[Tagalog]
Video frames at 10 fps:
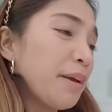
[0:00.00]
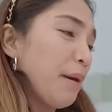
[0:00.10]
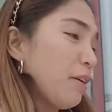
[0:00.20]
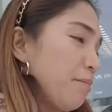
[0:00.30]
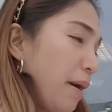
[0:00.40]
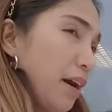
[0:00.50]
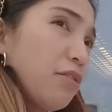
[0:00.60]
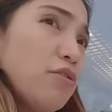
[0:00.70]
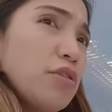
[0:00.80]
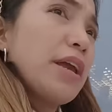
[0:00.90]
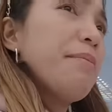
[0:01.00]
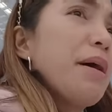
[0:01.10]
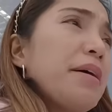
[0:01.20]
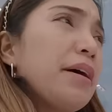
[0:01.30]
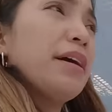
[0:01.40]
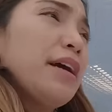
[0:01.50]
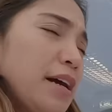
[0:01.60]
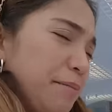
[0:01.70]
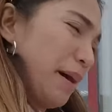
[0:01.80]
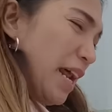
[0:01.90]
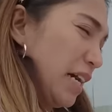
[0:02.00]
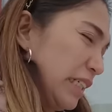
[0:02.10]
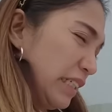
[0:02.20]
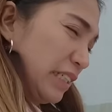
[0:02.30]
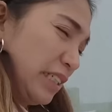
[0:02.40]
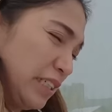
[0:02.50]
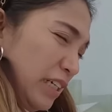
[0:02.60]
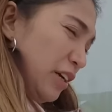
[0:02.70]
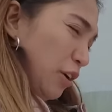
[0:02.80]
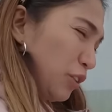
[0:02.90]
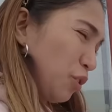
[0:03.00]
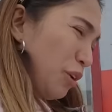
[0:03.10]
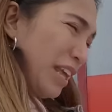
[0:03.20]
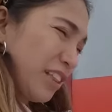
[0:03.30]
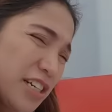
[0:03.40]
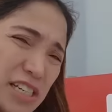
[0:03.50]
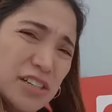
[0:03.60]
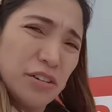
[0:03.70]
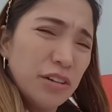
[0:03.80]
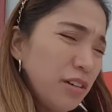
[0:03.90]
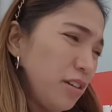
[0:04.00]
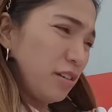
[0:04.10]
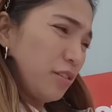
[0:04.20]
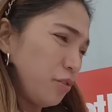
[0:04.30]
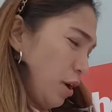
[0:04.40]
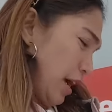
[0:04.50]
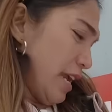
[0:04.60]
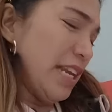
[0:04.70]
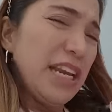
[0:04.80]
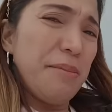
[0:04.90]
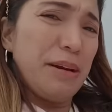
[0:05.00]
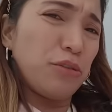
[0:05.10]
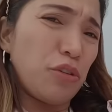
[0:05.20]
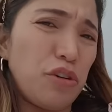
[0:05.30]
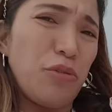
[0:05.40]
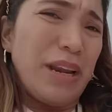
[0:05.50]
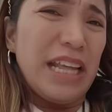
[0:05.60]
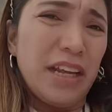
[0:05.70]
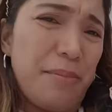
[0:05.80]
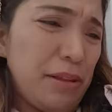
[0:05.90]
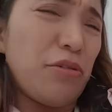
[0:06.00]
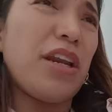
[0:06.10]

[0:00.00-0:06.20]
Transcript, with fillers: Mayroon pa akong ibang parang 2 liters doon. Duhang, ay hindi naman 1 liter ba itong